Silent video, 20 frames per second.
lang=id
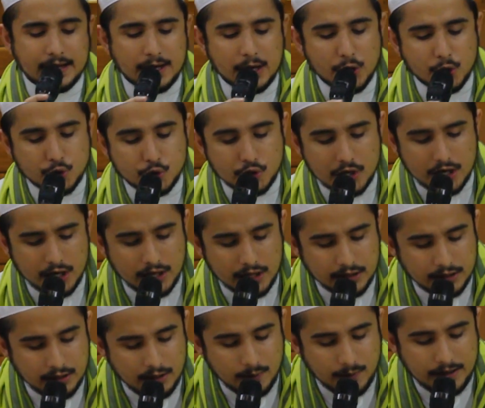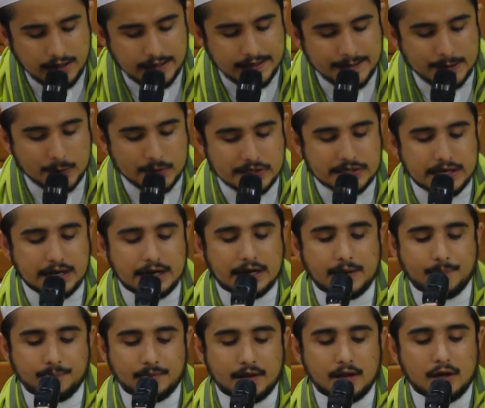Sallallahu alaihi
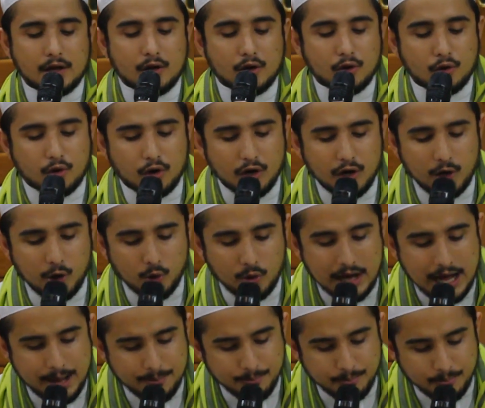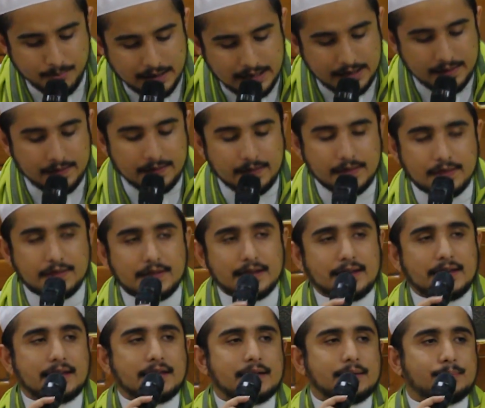wasallam. Kullu amrin
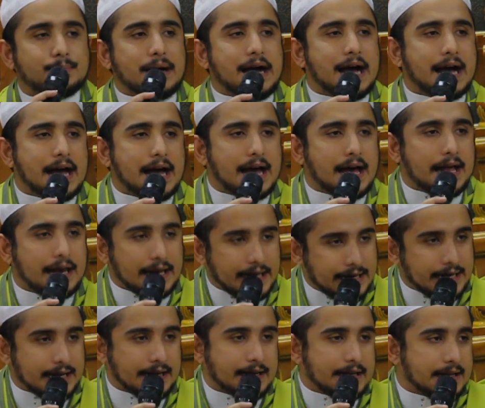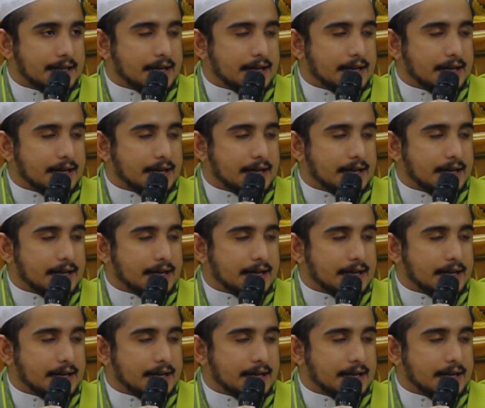di balin